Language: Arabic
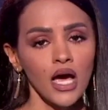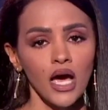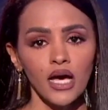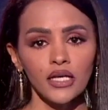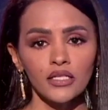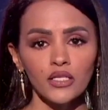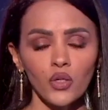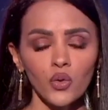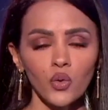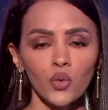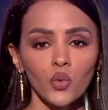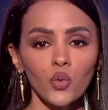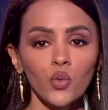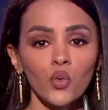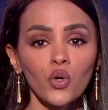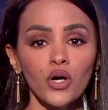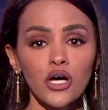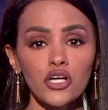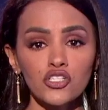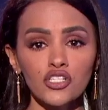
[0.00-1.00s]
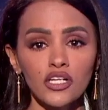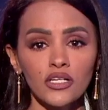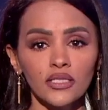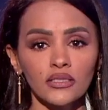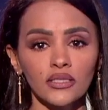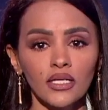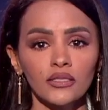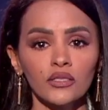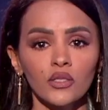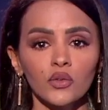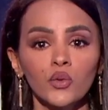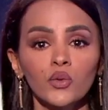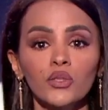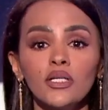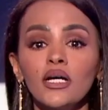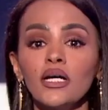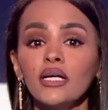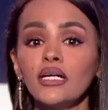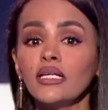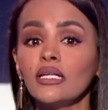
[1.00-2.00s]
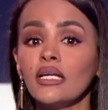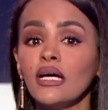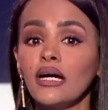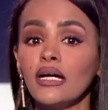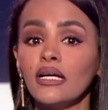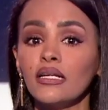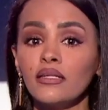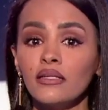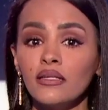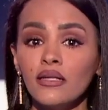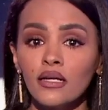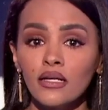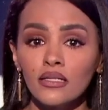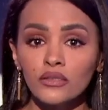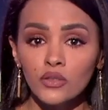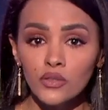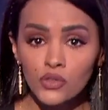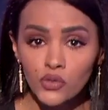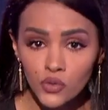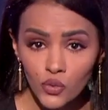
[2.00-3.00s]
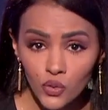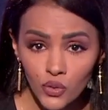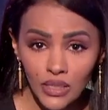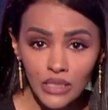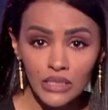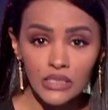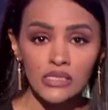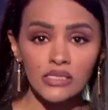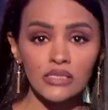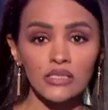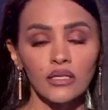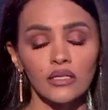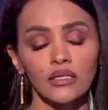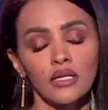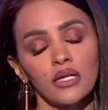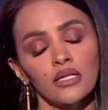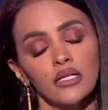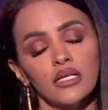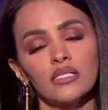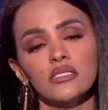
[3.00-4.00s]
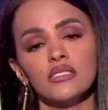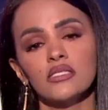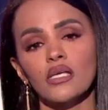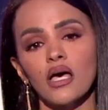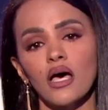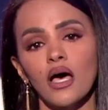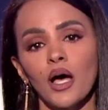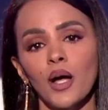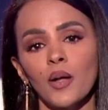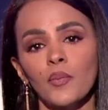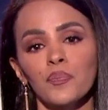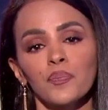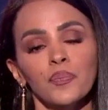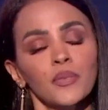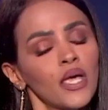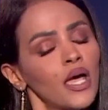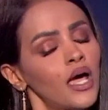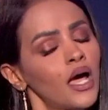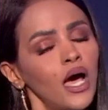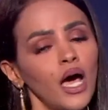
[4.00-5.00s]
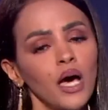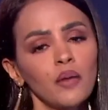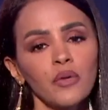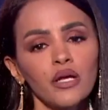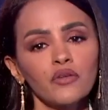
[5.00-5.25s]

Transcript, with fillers: عن الحقوق أشارت أيضا هنا إلى أن دستور الاستقلال انتهى عام